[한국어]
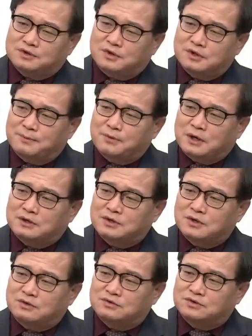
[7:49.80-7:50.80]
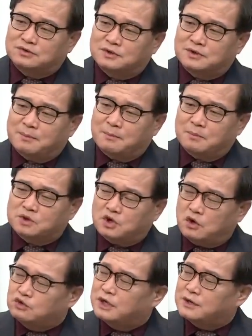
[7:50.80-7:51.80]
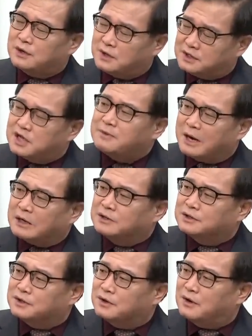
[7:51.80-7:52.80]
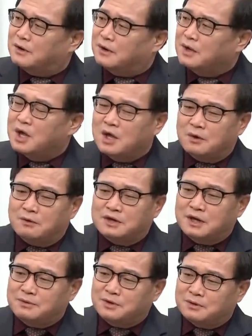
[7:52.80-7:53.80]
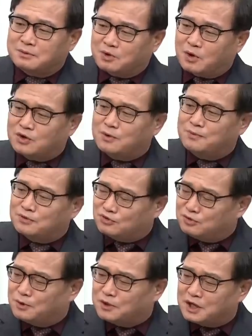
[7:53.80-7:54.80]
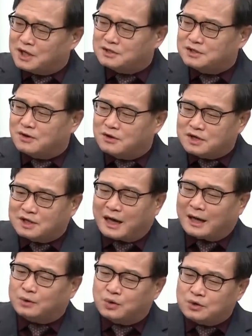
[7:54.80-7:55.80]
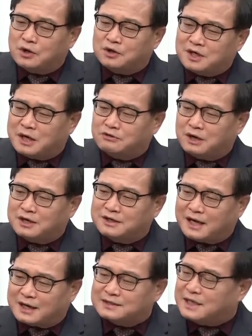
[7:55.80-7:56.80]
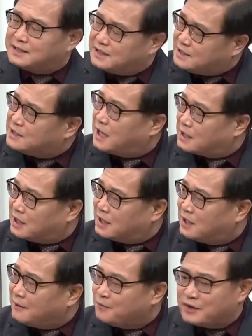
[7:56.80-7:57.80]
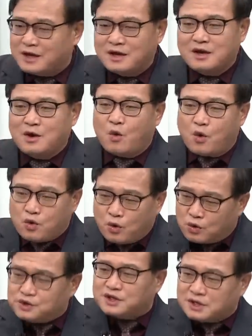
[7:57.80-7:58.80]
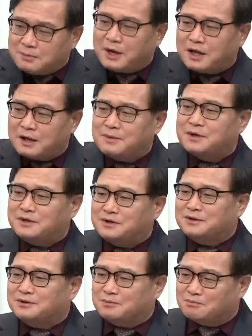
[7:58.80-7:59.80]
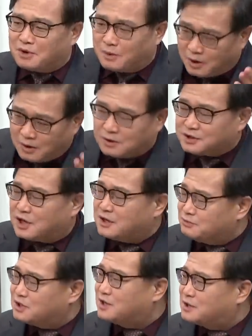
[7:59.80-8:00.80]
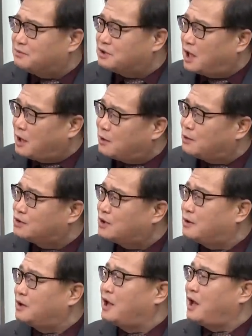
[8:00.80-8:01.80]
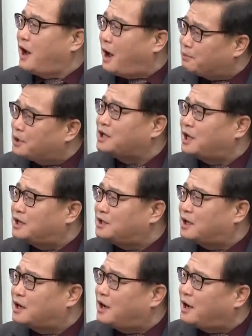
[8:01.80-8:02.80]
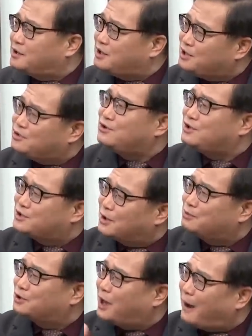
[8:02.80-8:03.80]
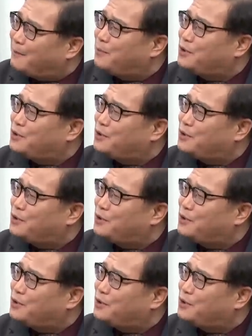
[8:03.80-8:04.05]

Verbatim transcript: 어, 전 대표 같은 경우도 서운한 게 굉장히 많거든요. 왜냐하면 컷오프를 두 번 당했지. 거기 에 나동현이라고 하는 양산 시장이 오, 오시기만 하면은 어, 책임지겠습니다 해놓고서 함께 다니다가 한 2주일 전부터 안